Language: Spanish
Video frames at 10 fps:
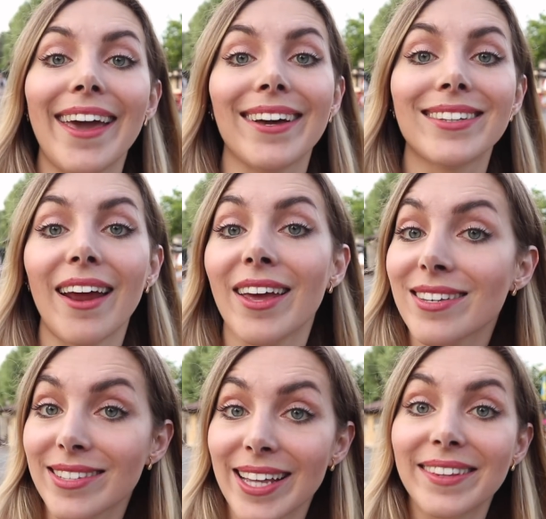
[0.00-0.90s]

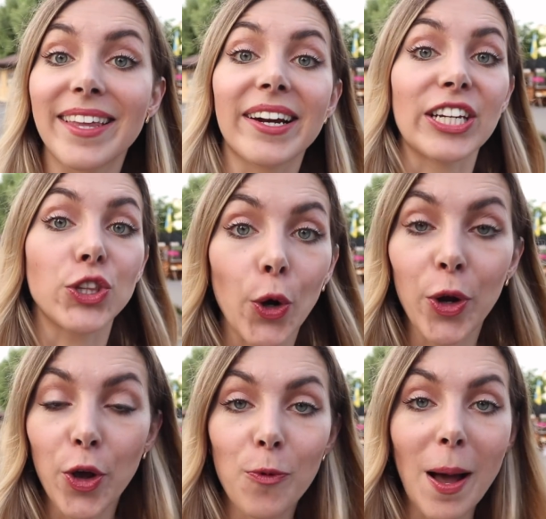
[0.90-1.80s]
hectáreas de
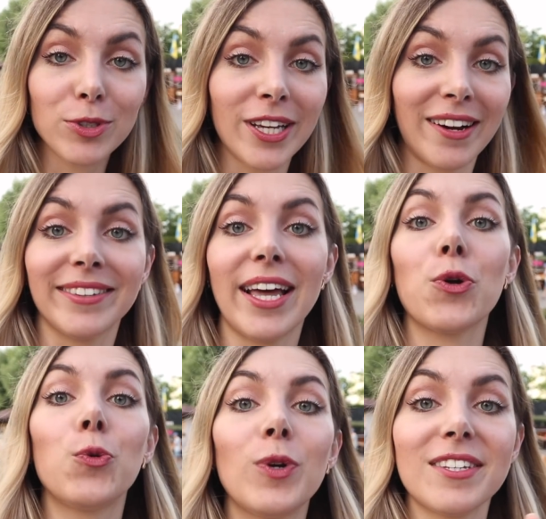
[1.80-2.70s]
territorio vamos a rentar
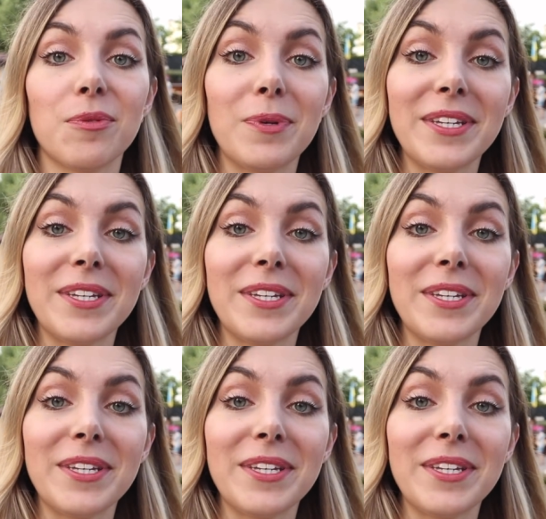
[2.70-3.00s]
unas